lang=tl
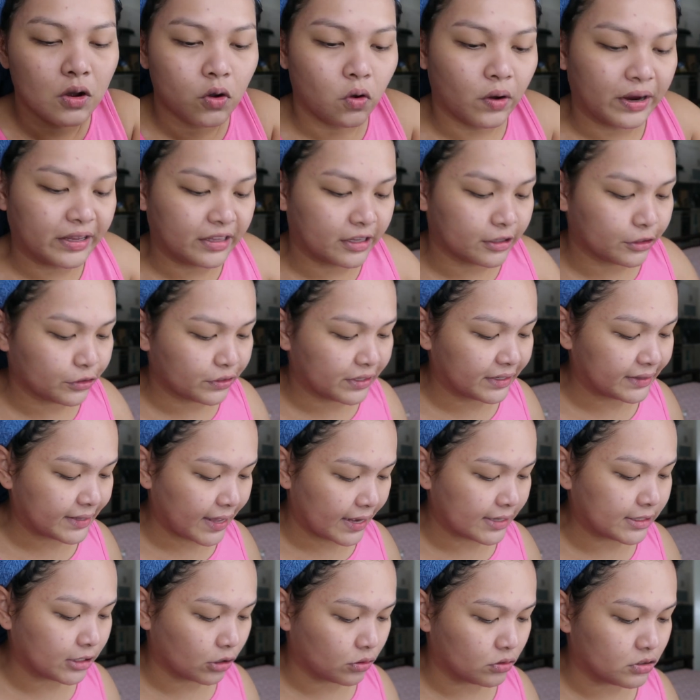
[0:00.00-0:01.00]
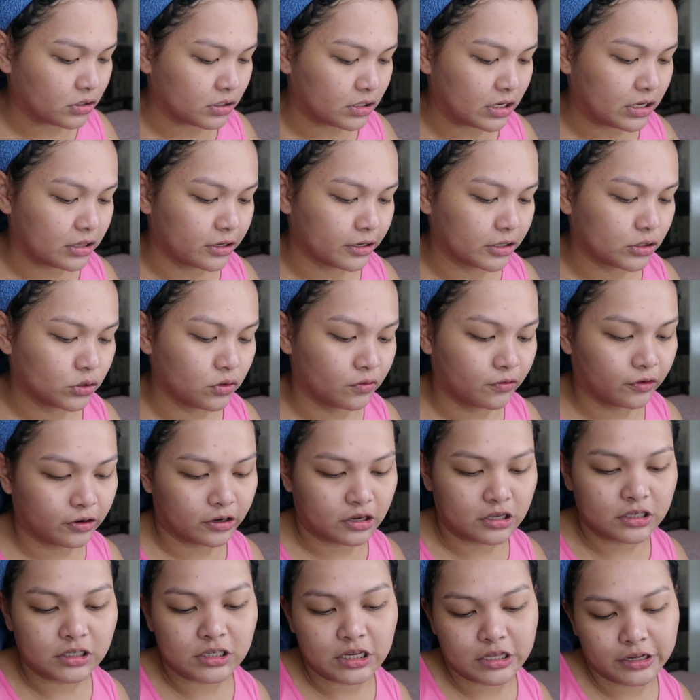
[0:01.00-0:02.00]
Okay, oh, dito na tayo sa concealer. So,
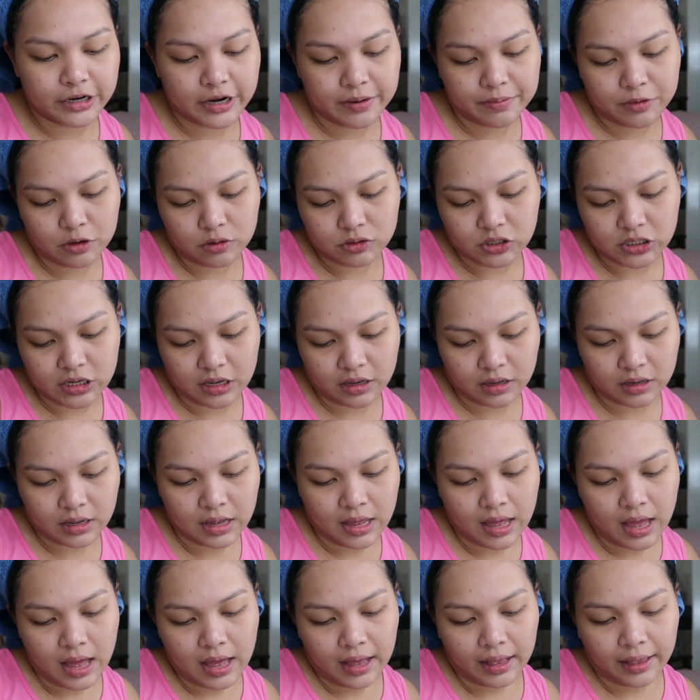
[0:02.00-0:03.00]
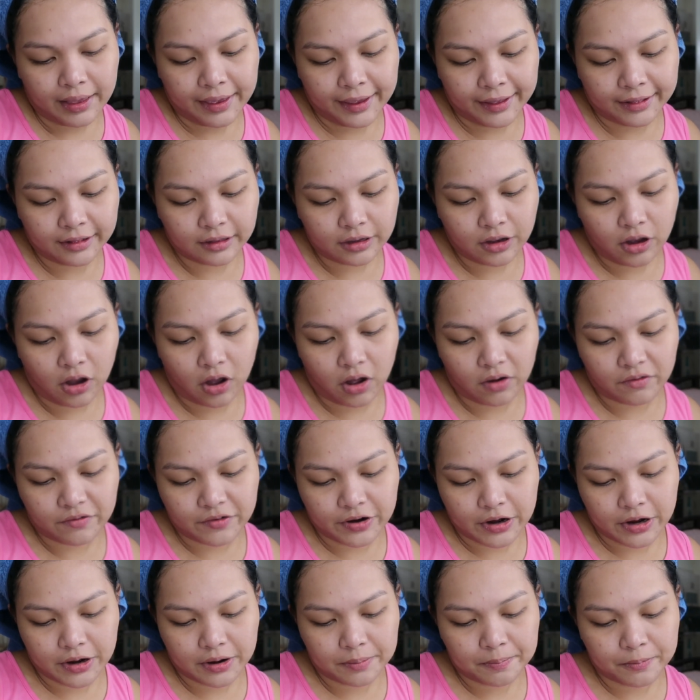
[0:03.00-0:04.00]
for concealer, I'm using Kill
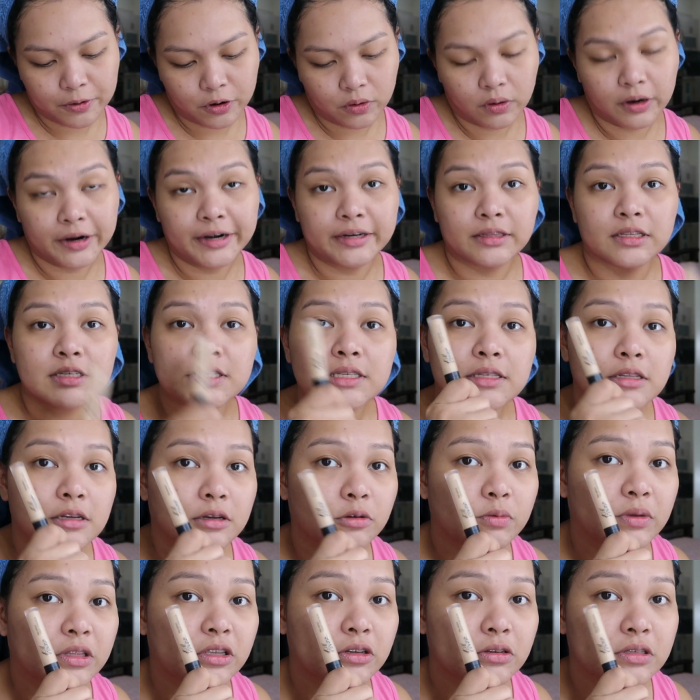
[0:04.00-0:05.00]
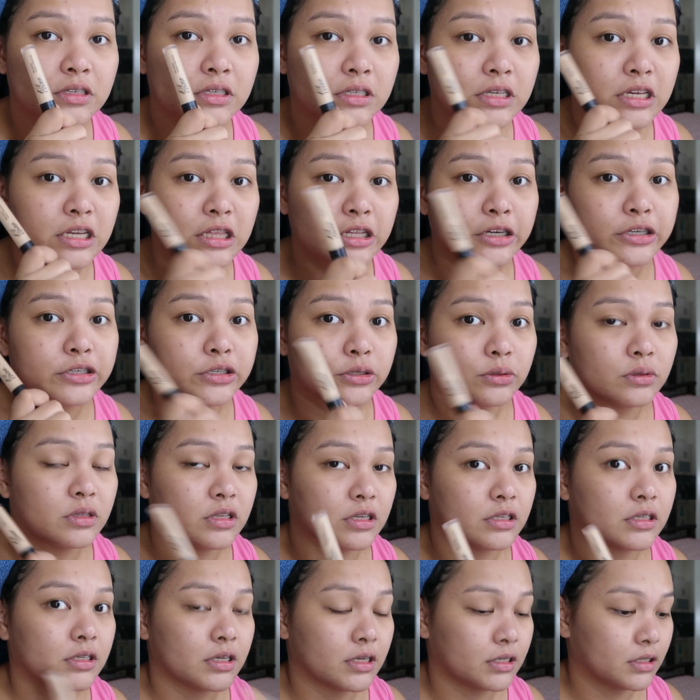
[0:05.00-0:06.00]
Cover Pro Artist Liquid Concealer. So,
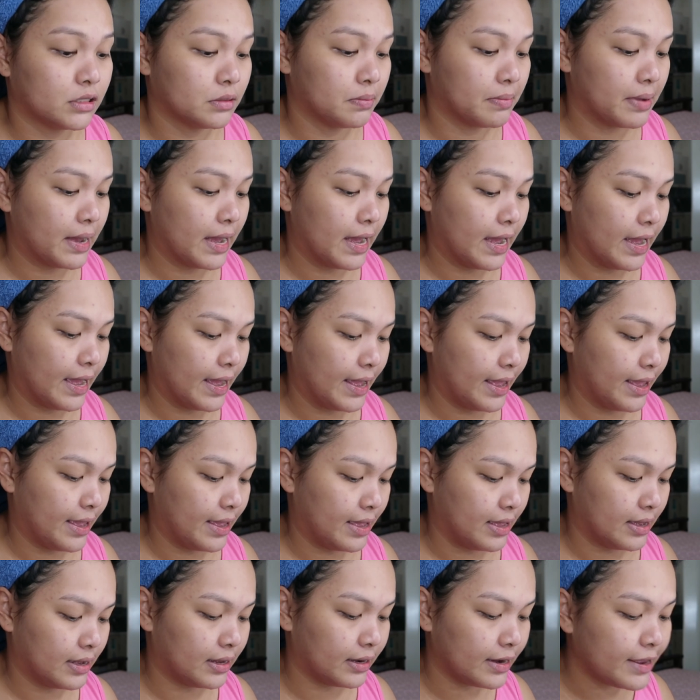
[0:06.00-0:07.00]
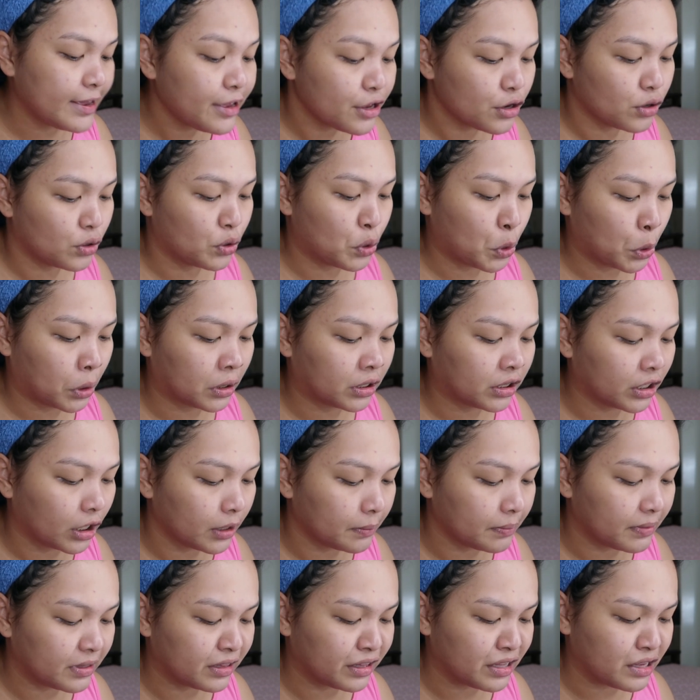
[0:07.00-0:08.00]
this is by Clio.
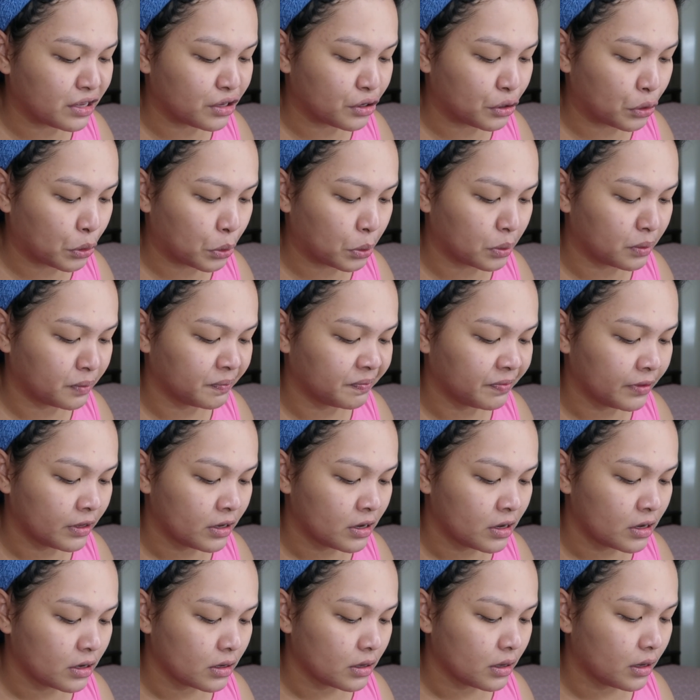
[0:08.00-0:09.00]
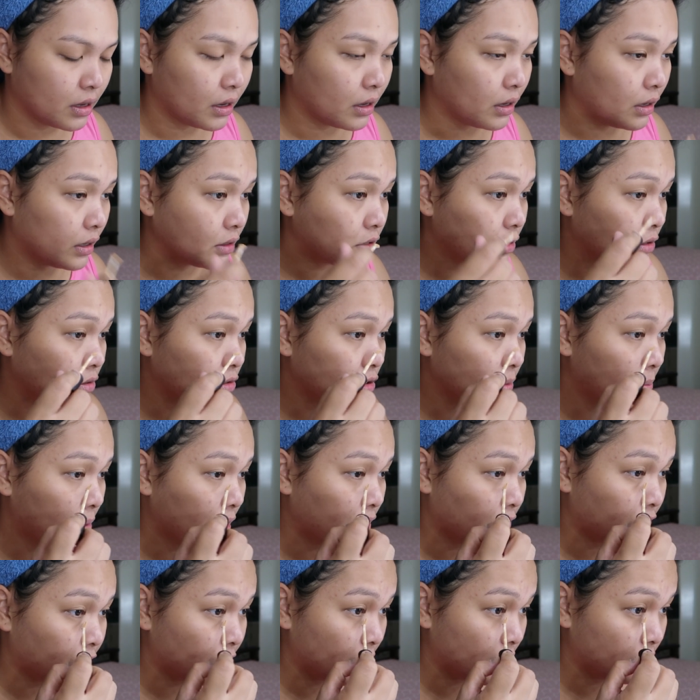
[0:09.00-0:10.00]
Club Clio. Isa to sa
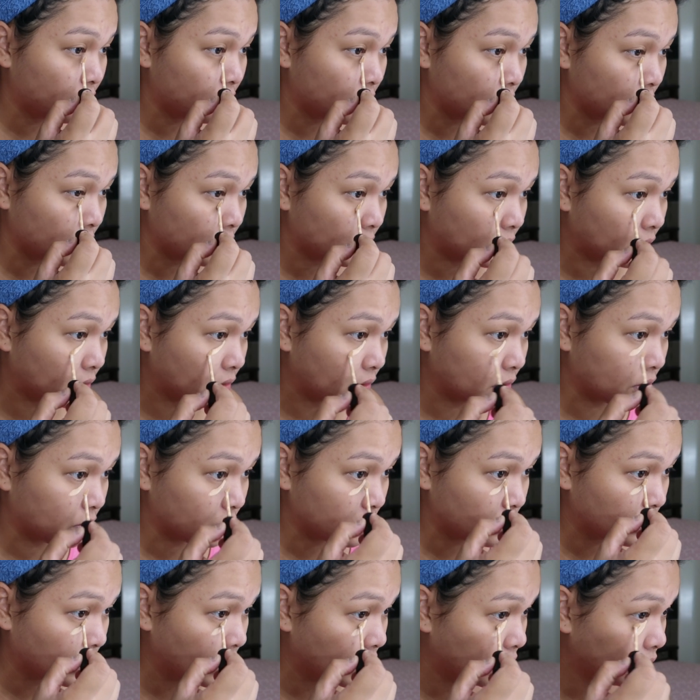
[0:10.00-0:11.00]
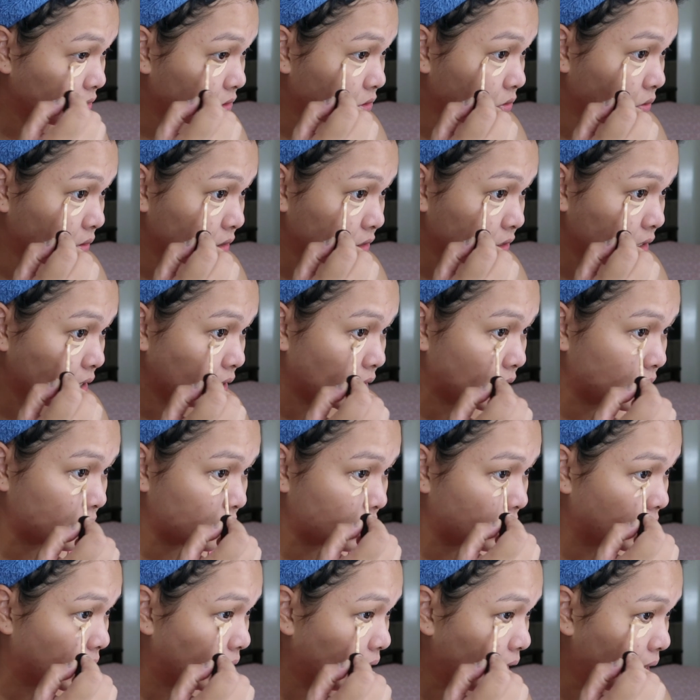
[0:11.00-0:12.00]
mga favorite concealers ko
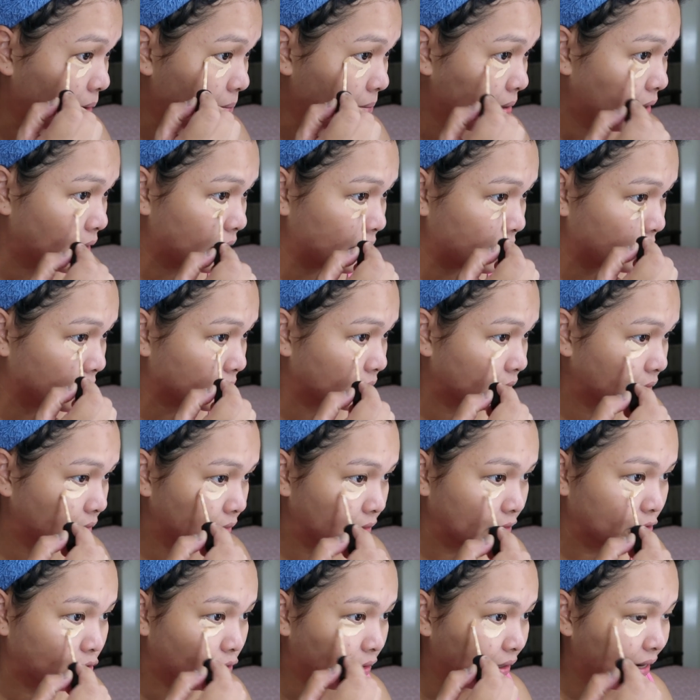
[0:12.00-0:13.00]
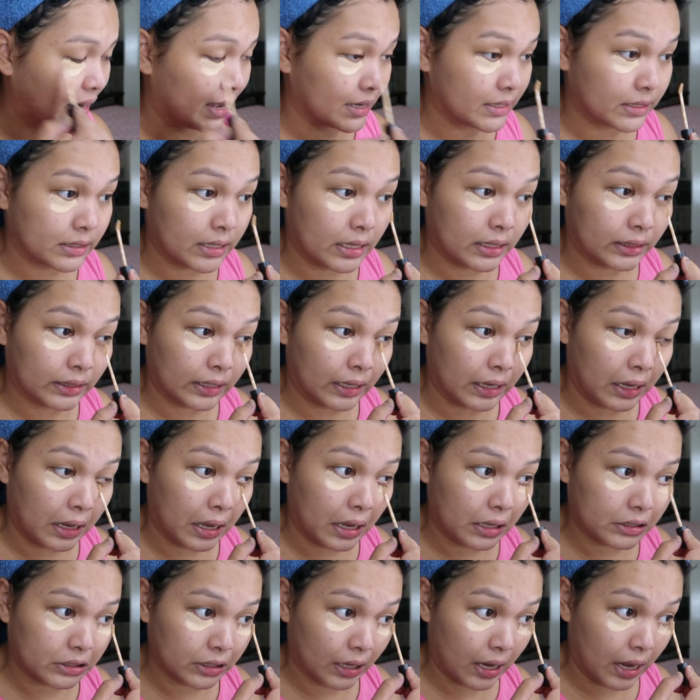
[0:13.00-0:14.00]
kasi, grabe, long-lasting talaga.